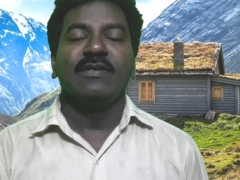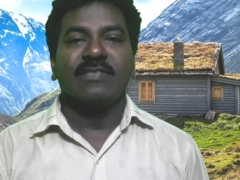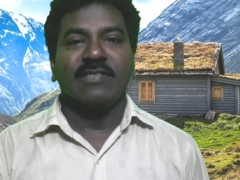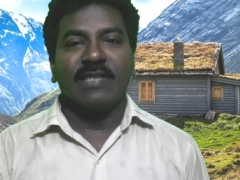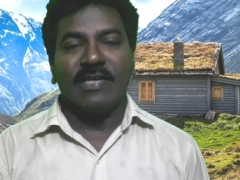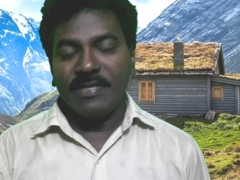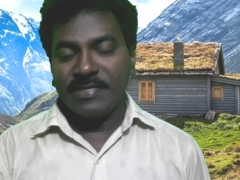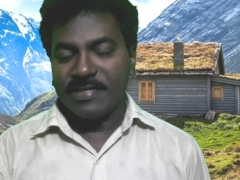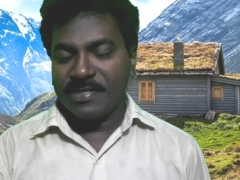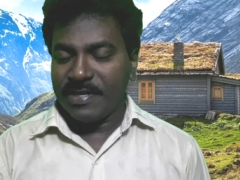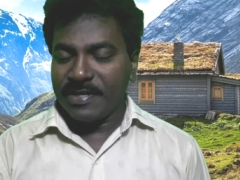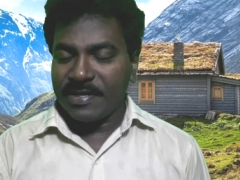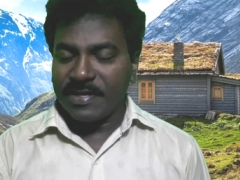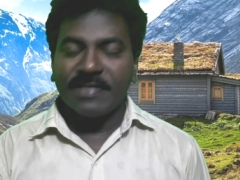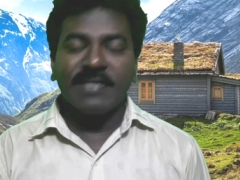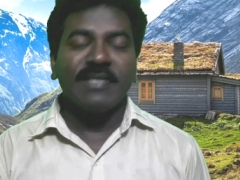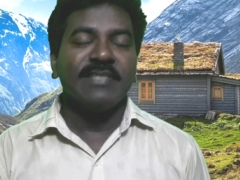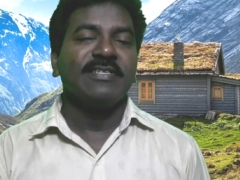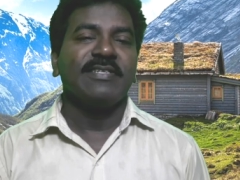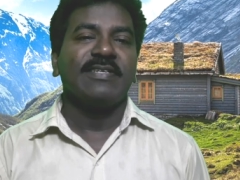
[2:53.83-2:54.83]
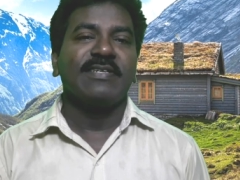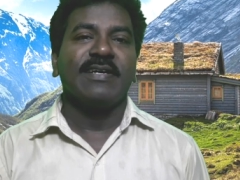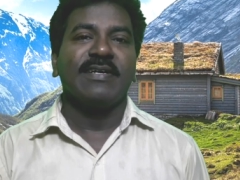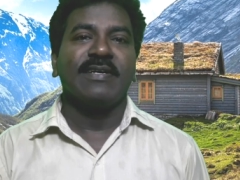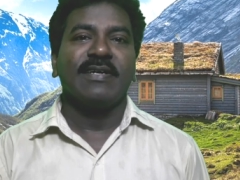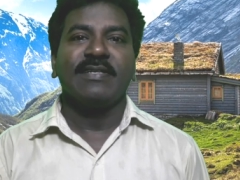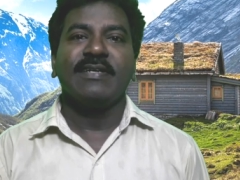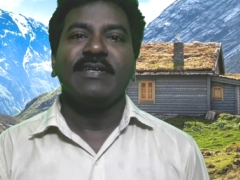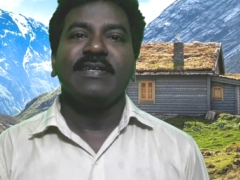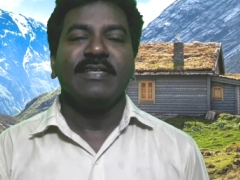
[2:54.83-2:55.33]
சயின்டிஸ்ட்லாம் கண்காணிச்சிட்டு
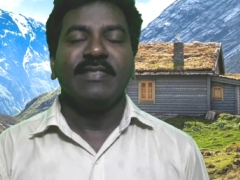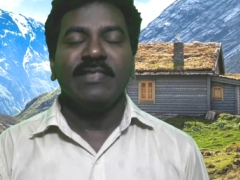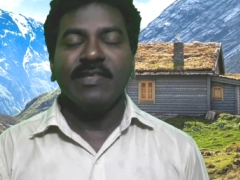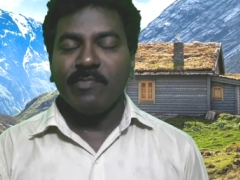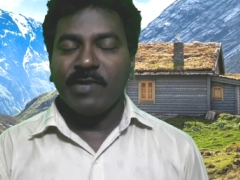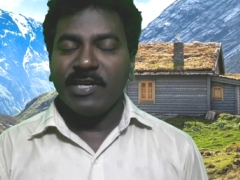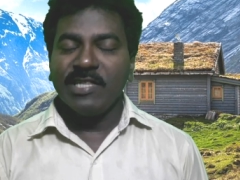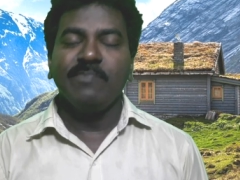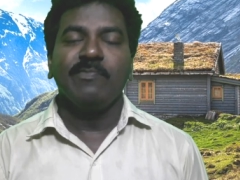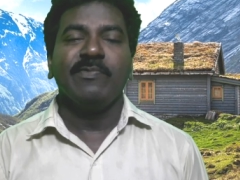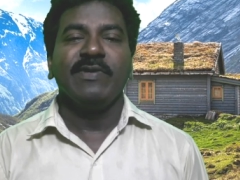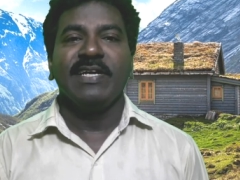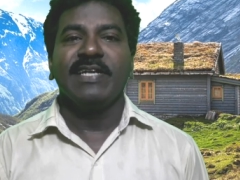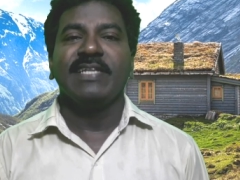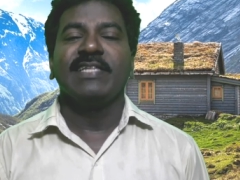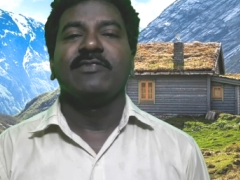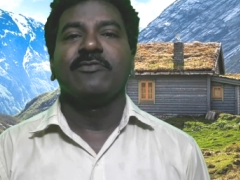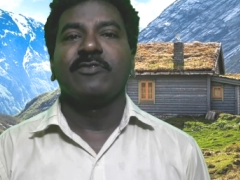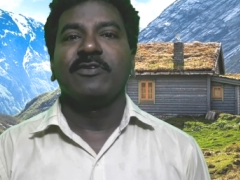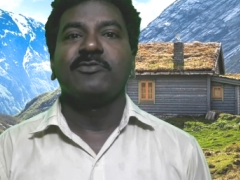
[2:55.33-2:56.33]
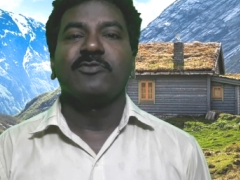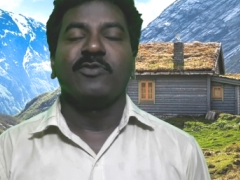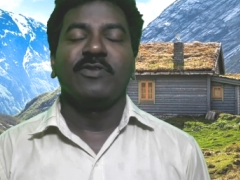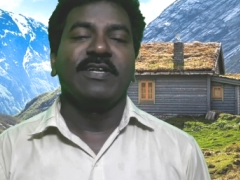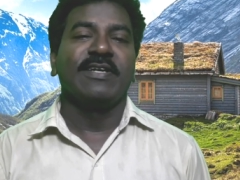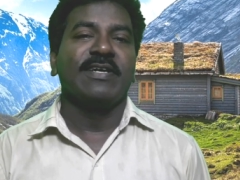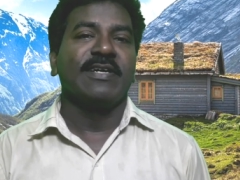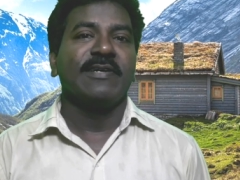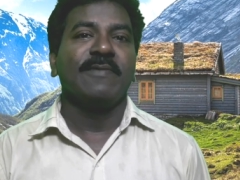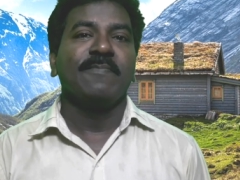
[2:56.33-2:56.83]
இருக்காங்க அதனால் எந்த பாதிப்பு இல்லைன்னு இது வரைக்கும்
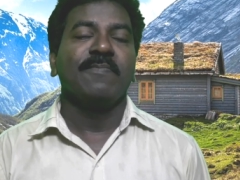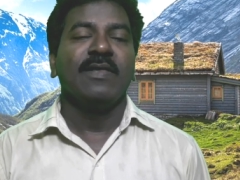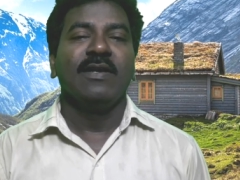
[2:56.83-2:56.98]
சொல்லியிருக்காங்க